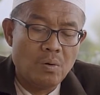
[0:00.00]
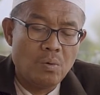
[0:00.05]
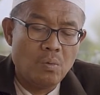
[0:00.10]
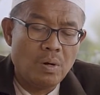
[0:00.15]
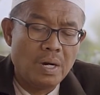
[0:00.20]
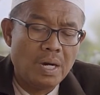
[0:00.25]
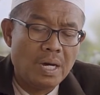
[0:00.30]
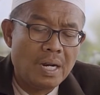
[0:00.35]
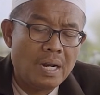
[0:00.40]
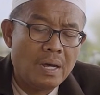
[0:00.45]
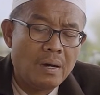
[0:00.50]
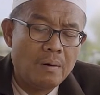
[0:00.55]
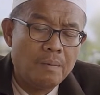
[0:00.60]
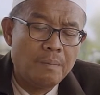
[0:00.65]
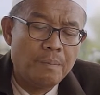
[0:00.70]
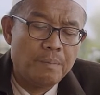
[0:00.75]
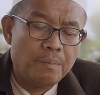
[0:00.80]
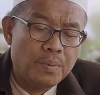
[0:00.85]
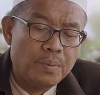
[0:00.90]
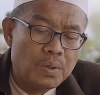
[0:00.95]

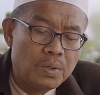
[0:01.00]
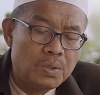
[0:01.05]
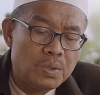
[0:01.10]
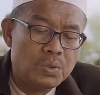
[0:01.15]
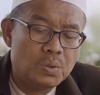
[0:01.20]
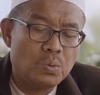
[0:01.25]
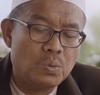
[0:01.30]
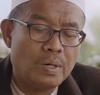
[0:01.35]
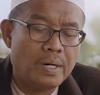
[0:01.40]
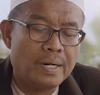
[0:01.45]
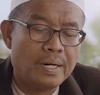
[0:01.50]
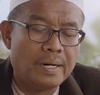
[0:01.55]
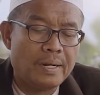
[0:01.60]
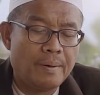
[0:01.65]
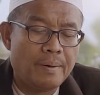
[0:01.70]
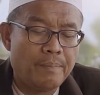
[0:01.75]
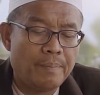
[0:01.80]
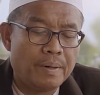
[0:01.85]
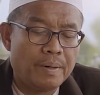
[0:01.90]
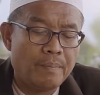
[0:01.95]
Walaupun
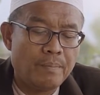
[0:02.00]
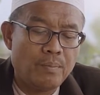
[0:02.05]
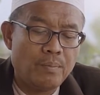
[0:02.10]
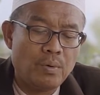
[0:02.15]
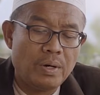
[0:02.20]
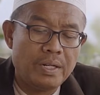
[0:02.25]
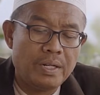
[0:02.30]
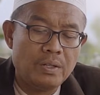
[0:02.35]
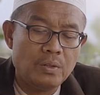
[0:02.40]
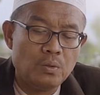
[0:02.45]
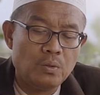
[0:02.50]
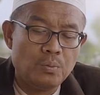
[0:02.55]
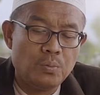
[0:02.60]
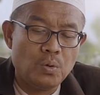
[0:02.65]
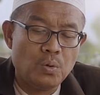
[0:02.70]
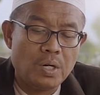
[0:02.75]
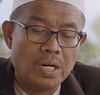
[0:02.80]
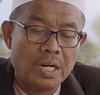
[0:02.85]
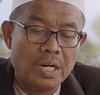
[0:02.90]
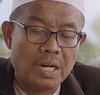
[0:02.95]
suara perempuan itu
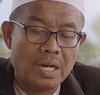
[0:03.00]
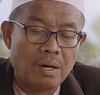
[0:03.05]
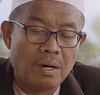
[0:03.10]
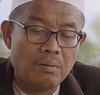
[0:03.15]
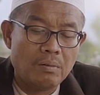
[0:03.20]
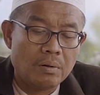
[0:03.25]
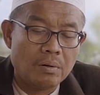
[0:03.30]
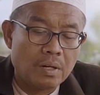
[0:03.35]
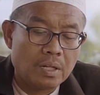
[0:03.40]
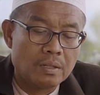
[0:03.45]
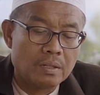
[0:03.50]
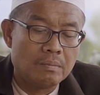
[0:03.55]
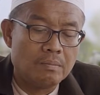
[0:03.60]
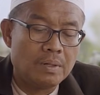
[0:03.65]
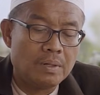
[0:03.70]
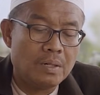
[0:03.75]
bukan aurat